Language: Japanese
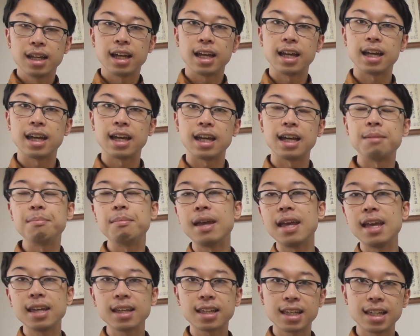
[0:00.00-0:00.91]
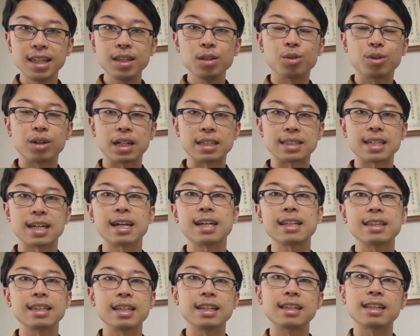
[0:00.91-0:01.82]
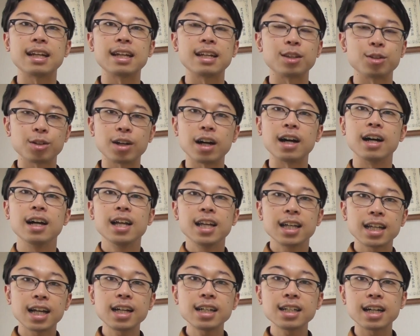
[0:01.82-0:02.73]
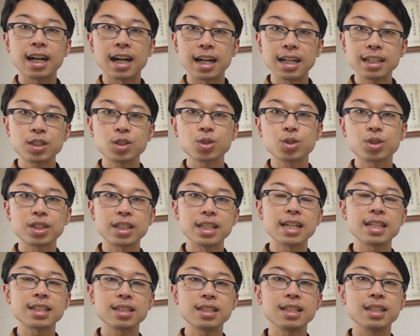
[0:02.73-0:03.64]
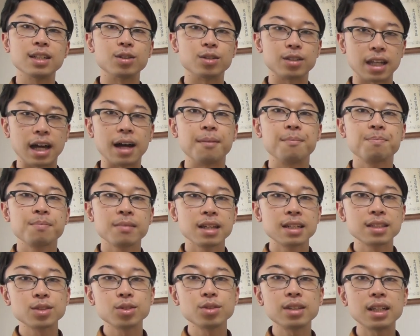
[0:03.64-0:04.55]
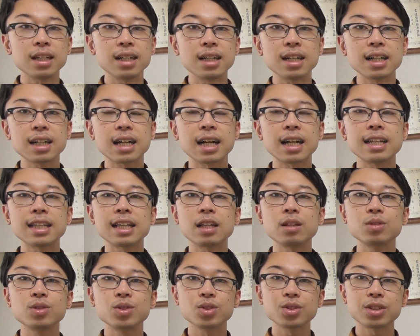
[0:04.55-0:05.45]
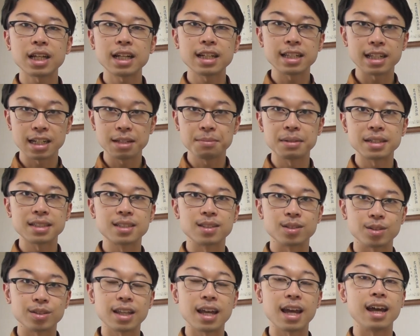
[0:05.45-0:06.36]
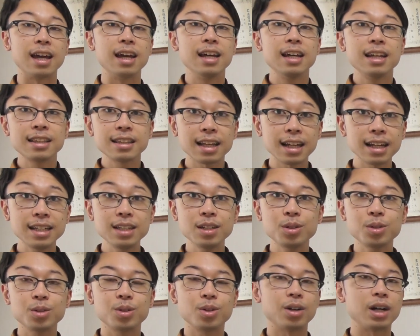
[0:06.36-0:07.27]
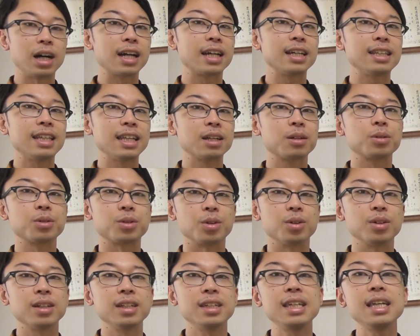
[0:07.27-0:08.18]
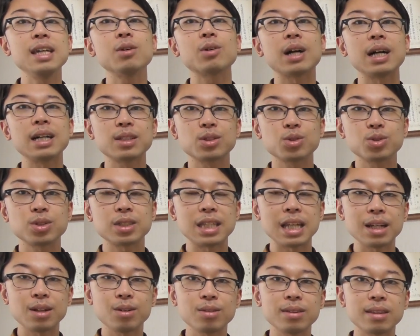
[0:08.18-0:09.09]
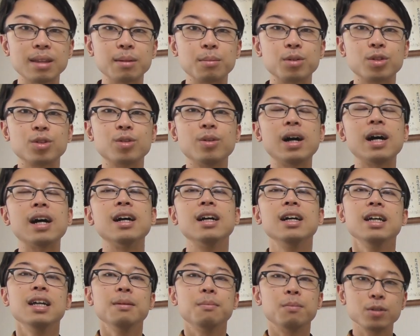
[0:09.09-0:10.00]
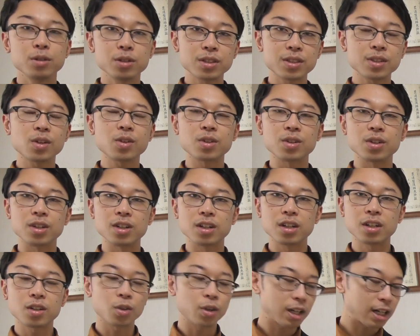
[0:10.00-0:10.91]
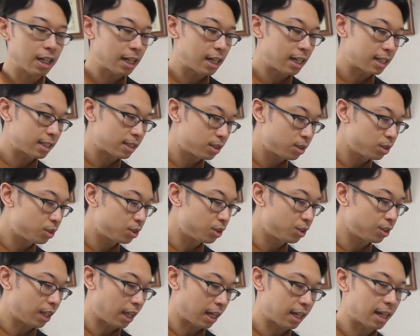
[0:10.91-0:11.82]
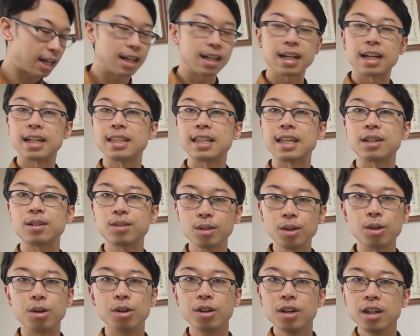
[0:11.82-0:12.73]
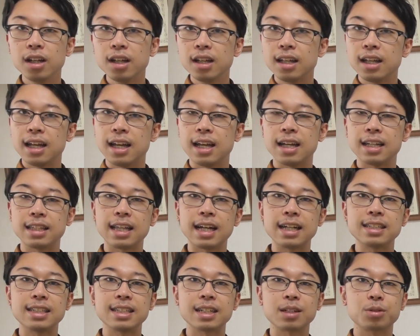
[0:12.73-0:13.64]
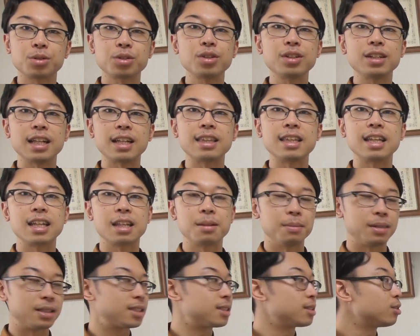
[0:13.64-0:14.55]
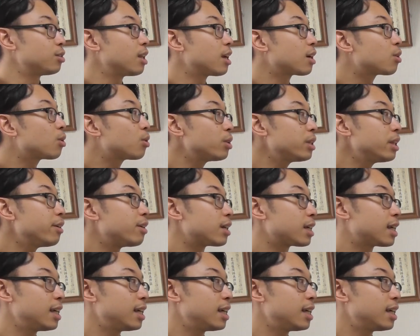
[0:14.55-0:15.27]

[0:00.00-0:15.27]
えー、免疫機能が下がっていったりとかがんが繁殖しやすいようなそんな体の状態になりますので体温を上げていくこと冷えを解消していくっていうものはものすごくこれから数十年考えていくと、えー、大事なことになっていきますのでここでは